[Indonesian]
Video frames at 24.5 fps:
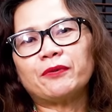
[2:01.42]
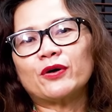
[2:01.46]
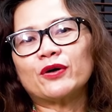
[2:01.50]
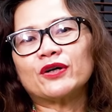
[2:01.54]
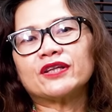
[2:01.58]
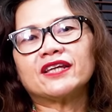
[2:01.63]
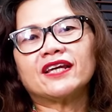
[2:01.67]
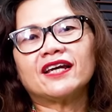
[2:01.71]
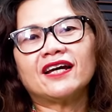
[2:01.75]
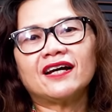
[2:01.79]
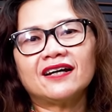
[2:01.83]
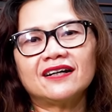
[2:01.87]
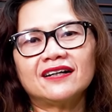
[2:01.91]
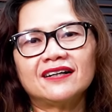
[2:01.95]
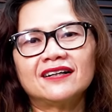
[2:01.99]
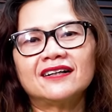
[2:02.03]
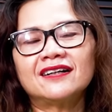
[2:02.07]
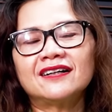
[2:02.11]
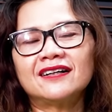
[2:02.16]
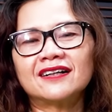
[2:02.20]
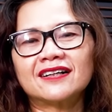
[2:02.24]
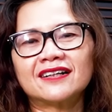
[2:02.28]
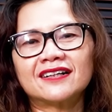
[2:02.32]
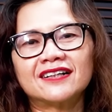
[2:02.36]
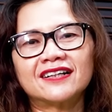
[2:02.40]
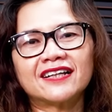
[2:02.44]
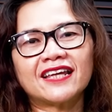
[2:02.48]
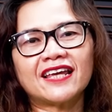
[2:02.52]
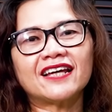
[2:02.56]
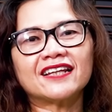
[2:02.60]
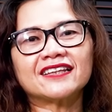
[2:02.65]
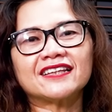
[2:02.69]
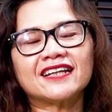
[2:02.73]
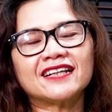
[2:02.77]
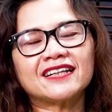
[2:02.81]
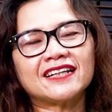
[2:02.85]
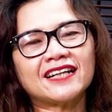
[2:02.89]
pokoknya uh,
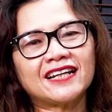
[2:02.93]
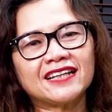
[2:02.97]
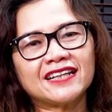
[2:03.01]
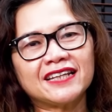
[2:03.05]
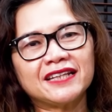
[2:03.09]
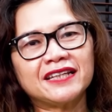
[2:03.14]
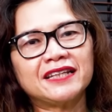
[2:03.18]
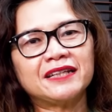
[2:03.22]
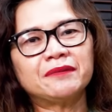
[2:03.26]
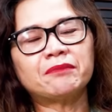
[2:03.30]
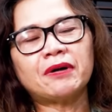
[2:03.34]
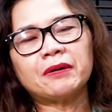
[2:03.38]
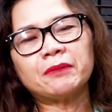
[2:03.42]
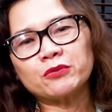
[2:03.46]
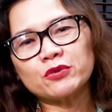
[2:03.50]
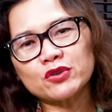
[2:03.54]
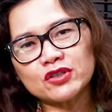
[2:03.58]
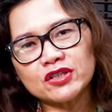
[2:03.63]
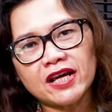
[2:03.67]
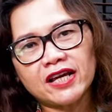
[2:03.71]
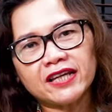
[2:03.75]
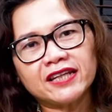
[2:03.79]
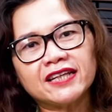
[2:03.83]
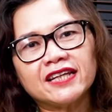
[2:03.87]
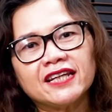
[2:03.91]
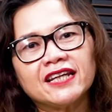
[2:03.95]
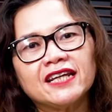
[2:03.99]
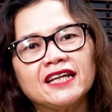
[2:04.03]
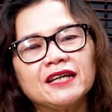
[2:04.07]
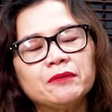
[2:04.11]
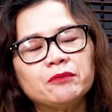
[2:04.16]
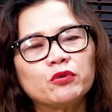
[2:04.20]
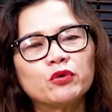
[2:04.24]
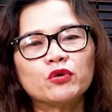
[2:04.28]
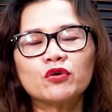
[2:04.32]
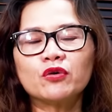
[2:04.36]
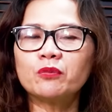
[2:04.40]
kegiatan dari Mbak Musda
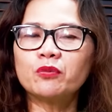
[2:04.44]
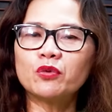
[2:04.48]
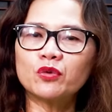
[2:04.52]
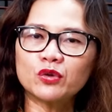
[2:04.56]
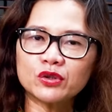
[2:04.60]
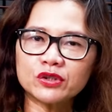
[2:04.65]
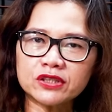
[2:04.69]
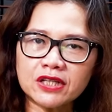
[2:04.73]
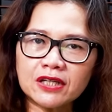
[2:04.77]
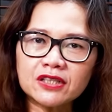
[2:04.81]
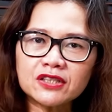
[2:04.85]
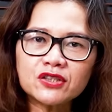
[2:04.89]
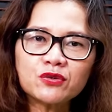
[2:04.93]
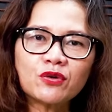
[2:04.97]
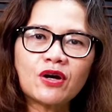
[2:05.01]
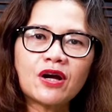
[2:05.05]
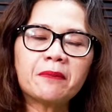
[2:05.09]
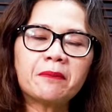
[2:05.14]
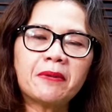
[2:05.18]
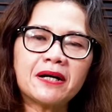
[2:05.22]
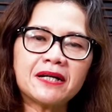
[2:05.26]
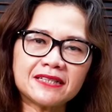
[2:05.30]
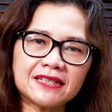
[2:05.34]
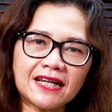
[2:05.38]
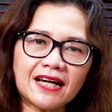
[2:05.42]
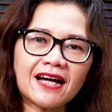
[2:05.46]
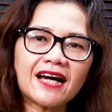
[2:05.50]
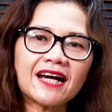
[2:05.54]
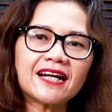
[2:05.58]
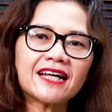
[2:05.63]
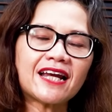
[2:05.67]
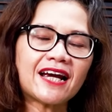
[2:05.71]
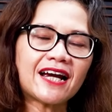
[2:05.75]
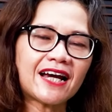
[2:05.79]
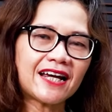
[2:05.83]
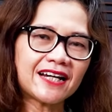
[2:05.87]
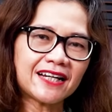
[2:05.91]
ini buku-bukunya juga banyak
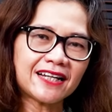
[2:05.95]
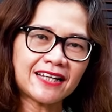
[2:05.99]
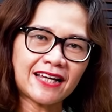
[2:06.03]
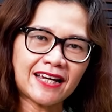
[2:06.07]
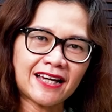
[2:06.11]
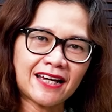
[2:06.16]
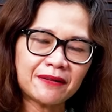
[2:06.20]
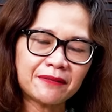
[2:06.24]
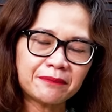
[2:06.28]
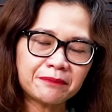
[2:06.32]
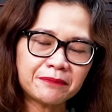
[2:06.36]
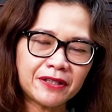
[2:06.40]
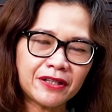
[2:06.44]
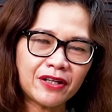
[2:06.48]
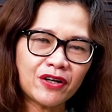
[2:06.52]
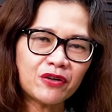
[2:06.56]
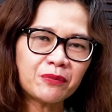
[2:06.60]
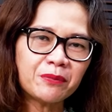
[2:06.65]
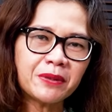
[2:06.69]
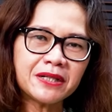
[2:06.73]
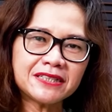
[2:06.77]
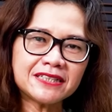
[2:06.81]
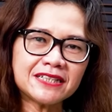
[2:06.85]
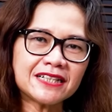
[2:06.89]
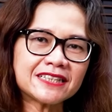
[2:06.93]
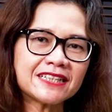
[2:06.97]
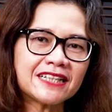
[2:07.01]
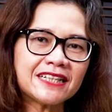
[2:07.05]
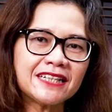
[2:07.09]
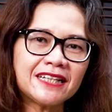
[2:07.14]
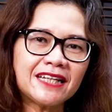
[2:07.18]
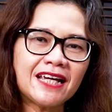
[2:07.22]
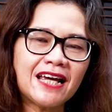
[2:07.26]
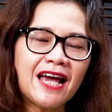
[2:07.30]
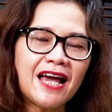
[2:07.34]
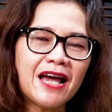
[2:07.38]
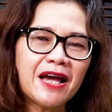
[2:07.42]
karya-karya beliau banyak
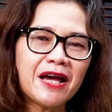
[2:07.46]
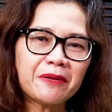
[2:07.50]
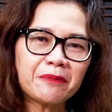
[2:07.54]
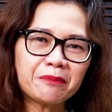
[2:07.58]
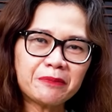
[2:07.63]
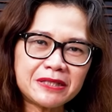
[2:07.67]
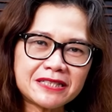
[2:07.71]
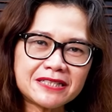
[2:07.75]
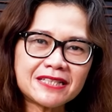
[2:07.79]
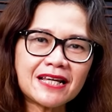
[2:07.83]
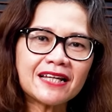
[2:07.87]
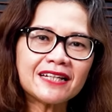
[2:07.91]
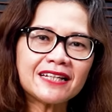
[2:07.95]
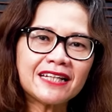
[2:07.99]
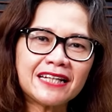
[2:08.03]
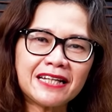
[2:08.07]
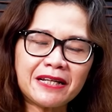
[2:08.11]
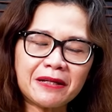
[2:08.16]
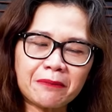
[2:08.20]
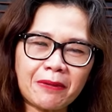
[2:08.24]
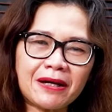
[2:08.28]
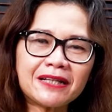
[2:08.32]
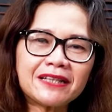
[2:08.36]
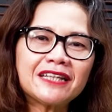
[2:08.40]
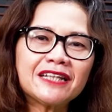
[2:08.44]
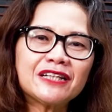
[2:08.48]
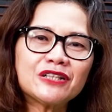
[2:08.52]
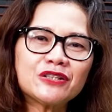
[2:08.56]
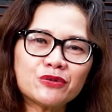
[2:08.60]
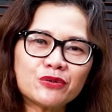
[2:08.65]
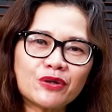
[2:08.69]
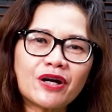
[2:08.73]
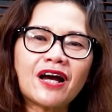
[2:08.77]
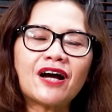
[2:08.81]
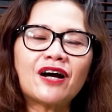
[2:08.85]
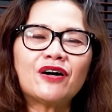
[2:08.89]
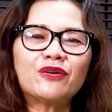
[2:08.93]
jadi bisa dinikmatin
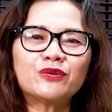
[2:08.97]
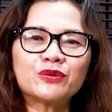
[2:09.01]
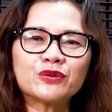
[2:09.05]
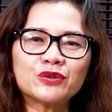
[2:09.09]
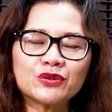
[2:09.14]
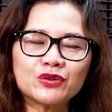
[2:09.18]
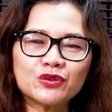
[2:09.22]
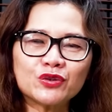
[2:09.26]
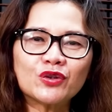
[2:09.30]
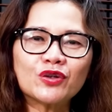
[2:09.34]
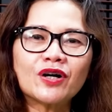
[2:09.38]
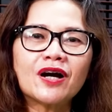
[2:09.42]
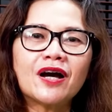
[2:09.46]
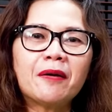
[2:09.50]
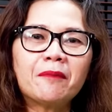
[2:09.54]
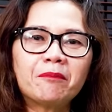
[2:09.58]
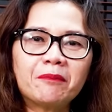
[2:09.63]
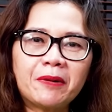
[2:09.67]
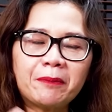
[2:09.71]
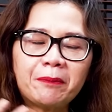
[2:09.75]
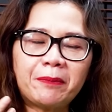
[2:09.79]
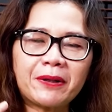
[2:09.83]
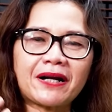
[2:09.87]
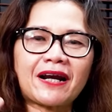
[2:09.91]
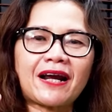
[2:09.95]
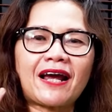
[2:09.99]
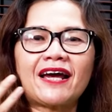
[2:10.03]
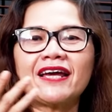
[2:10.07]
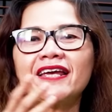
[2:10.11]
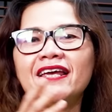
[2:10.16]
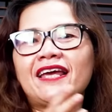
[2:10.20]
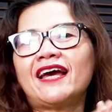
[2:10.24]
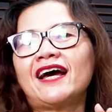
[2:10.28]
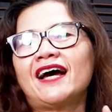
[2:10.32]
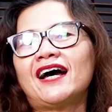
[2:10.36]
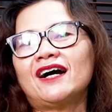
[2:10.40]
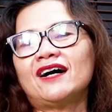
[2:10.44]
juga untuk
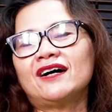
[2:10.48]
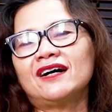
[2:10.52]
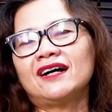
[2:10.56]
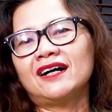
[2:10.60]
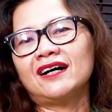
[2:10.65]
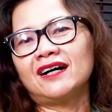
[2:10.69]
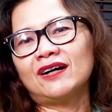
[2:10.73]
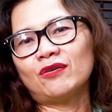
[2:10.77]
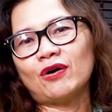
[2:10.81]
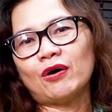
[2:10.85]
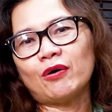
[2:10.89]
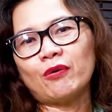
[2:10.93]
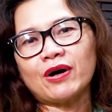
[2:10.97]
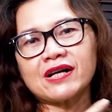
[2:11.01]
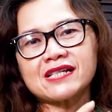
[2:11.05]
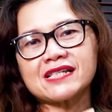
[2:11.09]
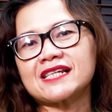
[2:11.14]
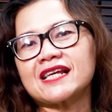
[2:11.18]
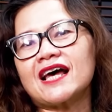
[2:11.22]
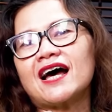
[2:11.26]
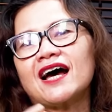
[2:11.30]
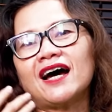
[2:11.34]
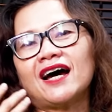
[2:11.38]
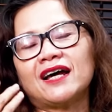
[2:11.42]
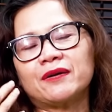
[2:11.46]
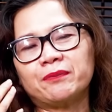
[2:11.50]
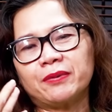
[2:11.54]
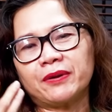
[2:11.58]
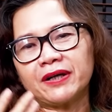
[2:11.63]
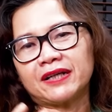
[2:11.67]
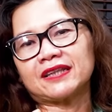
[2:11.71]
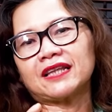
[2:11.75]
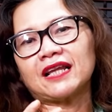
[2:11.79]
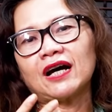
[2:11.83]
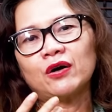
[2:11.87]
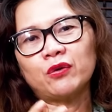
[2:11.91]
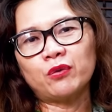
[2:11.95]
memperkaya uh, wawasan
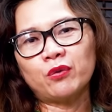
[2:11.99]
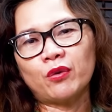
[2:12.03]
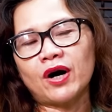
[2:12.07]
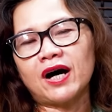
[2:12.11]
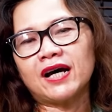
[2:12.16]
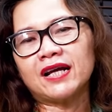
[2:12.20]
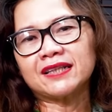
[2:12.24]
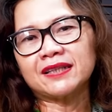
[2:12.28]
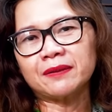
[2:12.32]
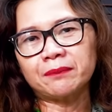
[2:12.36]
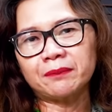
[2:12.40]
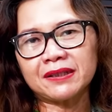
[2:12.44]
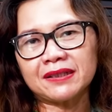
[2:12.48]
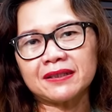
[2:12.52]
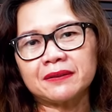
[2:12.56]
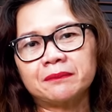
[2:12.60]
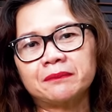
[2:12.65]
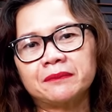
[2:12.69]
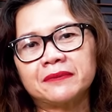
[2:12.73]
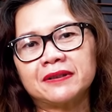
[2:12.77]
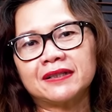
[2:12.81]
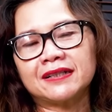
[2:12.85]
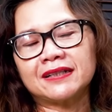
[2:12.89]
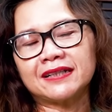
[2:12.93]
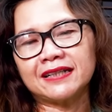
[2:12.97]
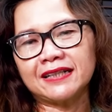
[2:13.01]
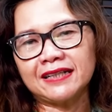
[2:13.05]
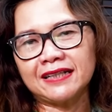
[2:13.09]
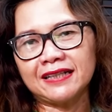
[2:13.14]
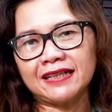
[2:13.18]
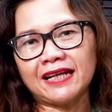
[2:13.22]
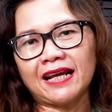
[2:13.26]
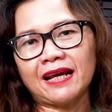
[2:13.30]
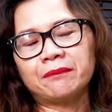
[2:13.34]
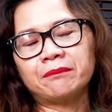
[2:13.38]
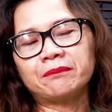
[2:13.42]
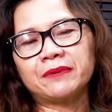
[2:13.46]
pengetahuan teman-teman
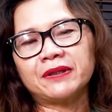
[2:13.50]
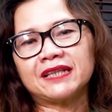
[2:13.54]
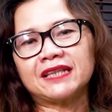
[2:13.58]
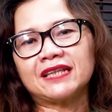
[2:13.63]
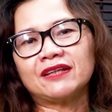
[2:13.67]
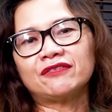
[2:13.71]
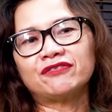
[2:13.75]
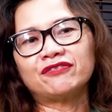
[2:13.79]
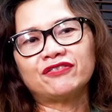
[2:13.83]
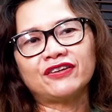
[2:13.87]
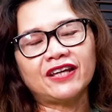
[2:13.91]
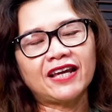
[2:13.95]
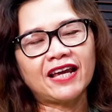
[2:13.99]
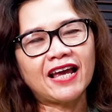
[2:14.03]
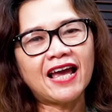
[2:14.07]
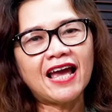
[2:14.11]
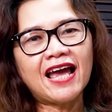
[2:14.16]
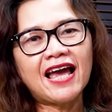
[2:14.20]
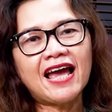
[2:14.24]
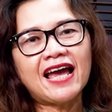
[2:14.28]
di MPTV.